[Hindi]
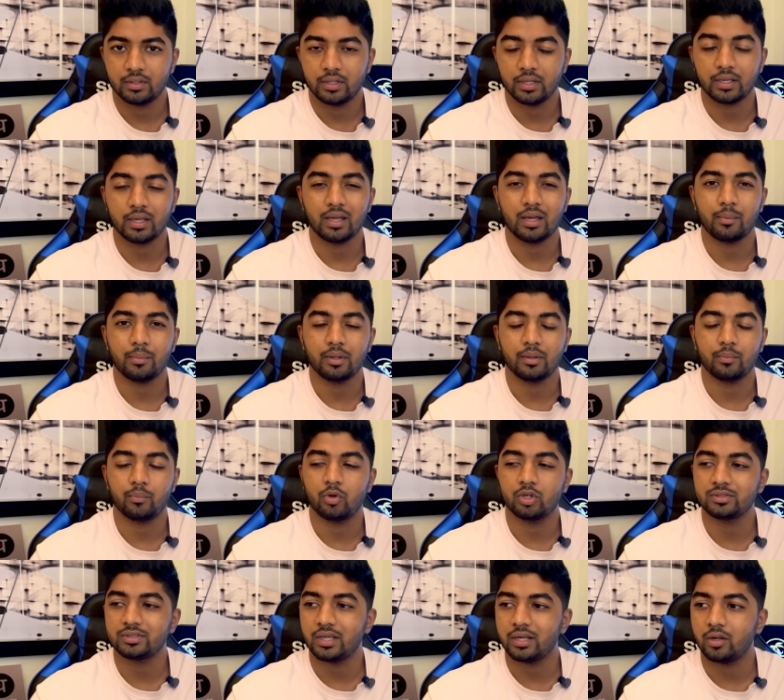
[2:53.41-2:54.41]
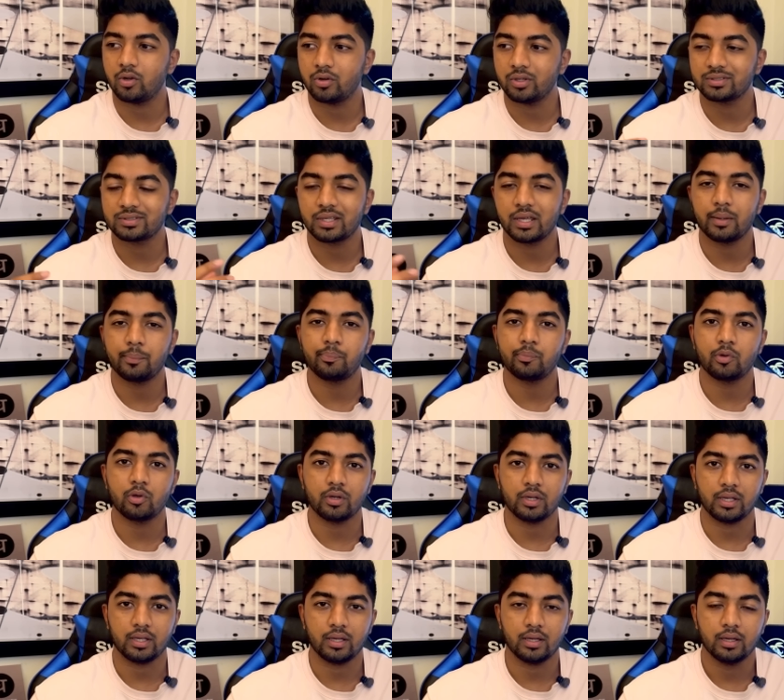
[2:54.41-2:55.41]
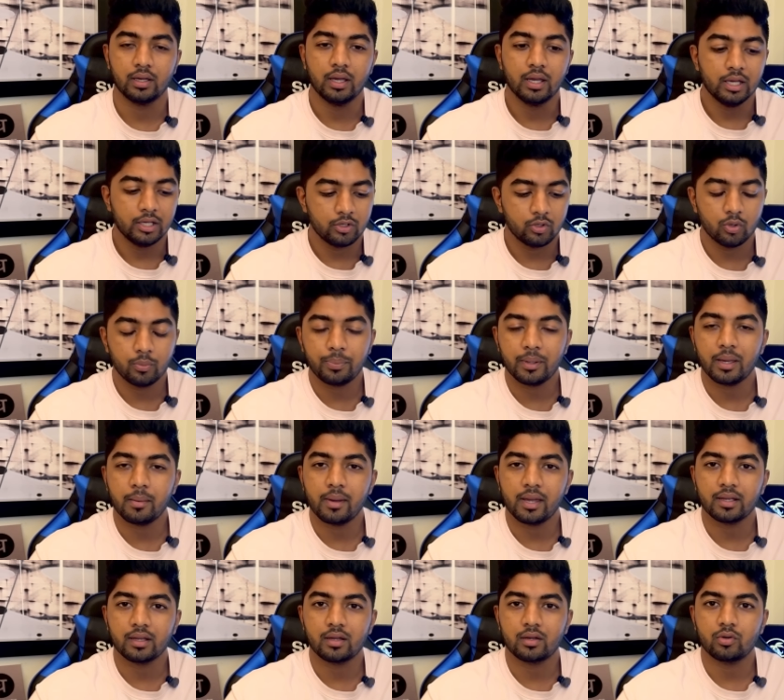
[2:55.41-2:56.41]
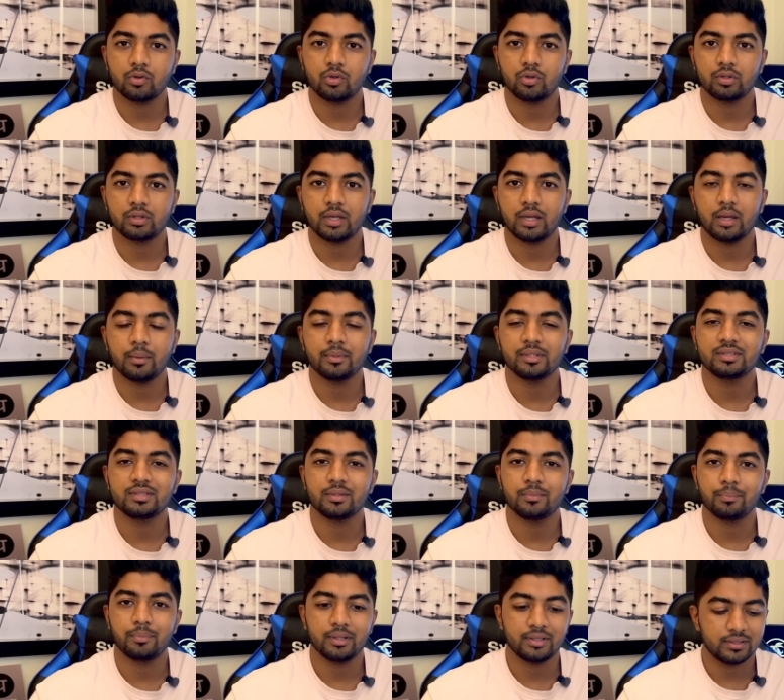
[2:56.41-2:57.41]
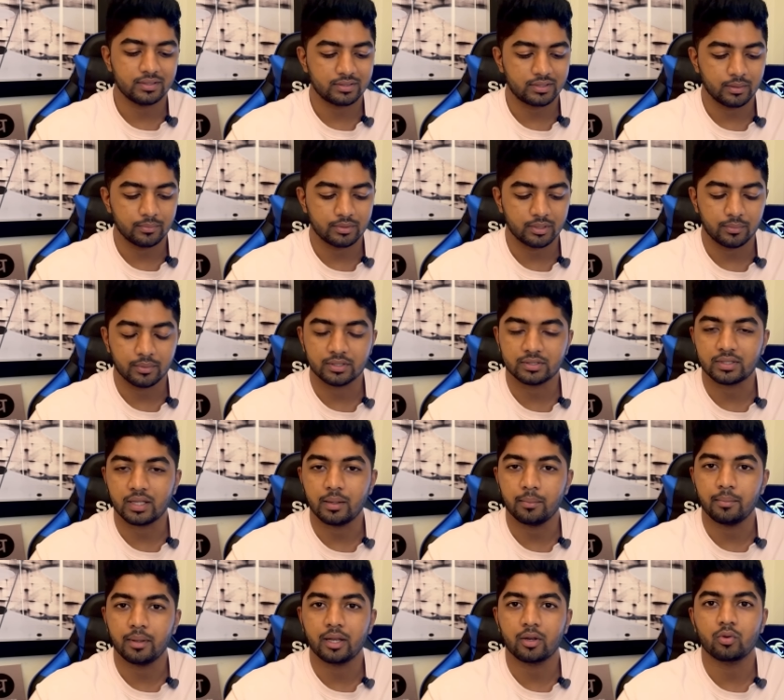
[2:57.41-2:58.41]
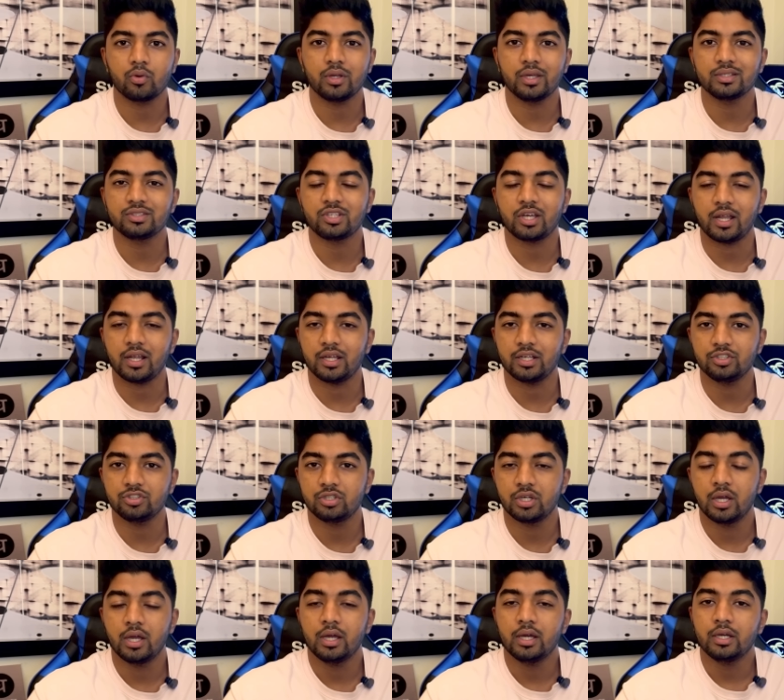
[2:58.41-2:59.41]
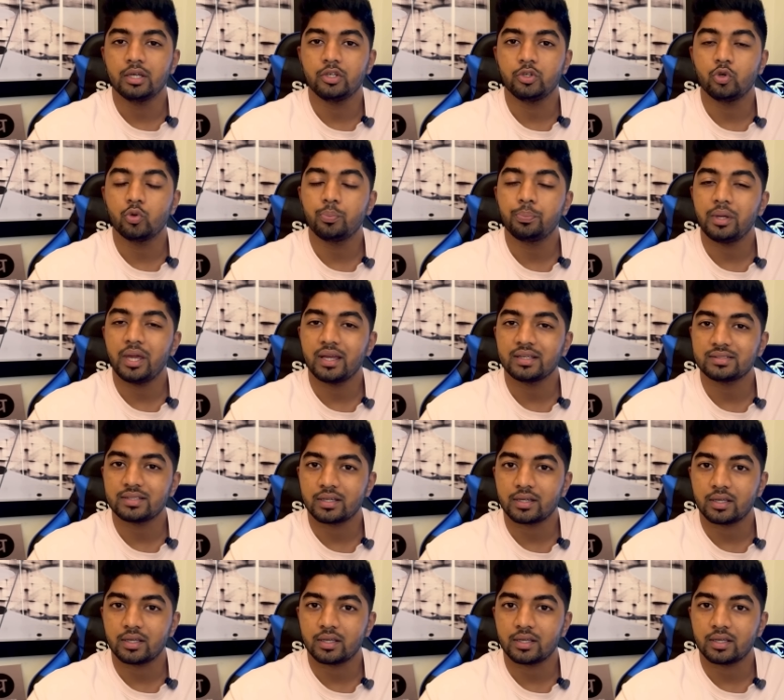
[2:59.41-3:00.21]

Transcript: ठीक है हमें बहुत सारे लोगों स्क्रिप्टो तो नहीं है यू बैंक अकाउंट होता है हमें सिंपल सिस्टम समझता है मेरे को ये चैलेंज यू से